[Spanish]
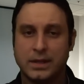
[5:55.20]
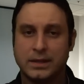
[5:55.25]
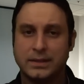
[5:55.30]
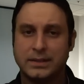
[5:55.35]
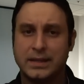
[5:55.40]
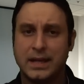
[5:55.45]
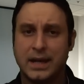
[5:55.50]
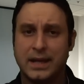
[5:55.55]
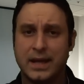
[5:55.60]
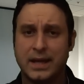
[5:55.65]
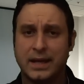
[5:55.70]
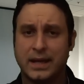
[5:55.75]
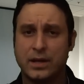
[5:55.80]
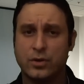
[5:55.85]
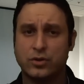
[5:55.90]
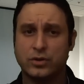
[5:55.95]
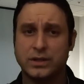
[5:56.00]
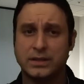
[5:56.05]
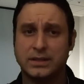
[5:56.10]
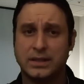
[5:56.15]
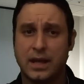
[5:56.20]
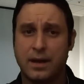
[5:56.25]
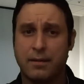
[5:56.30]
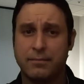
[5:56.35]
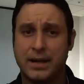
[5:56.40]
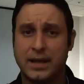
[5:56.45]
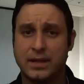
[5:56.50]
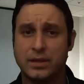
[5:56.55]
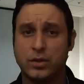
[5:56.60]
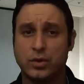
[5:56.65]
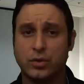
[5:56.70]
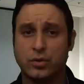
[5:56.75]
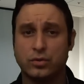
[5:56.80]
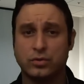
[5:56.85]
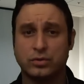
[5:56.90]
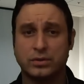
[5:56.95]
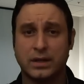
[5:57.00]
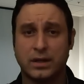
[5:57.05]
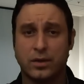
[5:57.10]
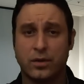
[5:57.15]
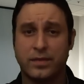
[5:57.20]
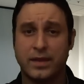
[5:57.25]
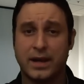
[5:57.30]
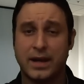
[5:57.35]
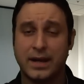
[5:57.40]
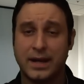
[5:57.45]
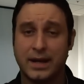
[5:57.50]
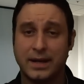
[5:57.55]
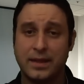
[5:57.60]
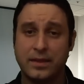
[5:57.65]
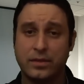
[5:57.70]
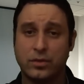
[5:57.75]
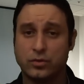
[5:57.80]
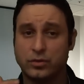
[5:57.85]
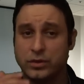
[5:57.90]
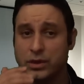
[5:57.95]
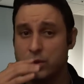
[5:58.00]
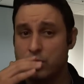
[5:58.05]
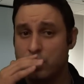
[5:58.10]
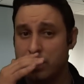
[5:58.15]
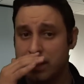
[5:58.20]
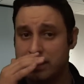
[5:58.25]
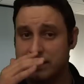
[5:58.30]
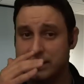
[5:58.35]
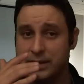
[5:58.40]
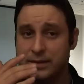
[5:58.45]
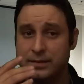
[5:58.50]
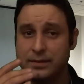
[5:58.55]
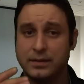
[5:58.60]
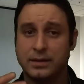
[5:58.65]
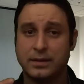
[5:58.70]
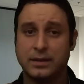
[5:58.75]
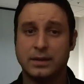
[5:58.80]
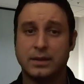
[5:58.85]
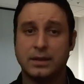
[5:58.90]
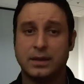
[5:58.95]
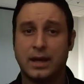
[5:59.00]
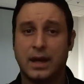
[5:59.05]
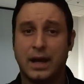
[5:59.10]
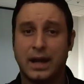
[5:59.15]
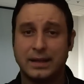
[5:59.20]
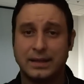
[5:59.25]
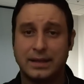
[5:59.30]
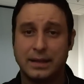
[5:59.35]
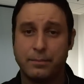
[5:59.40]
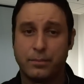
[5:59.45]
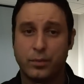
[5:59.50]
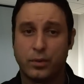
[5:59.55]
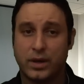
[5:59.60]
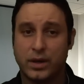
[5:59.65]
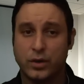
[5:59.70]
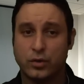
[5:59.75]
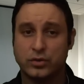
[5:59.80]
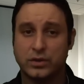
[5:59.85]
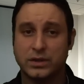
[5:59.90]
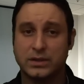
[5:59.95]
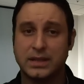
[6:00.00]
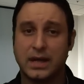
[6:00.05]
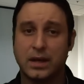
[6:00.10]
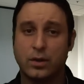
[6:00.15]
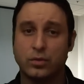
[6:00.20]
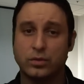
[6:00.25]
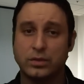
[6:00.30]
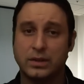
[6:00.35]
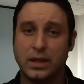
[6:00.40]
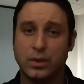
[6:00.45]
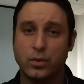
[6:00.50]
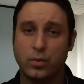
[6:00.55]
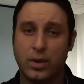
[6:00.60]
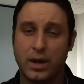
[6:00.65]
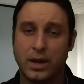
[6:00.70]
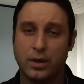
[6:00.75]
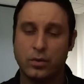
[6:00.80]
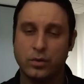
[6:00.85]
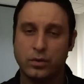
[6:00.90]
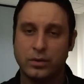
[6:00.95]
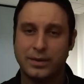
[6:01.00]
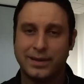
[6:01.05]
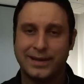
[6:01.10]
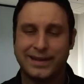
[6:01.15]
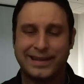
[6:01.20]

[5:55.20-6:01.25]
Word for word: Si alguien que nos está hablando se roza la nariz o se toca así, al tiempo que nos está contando algo,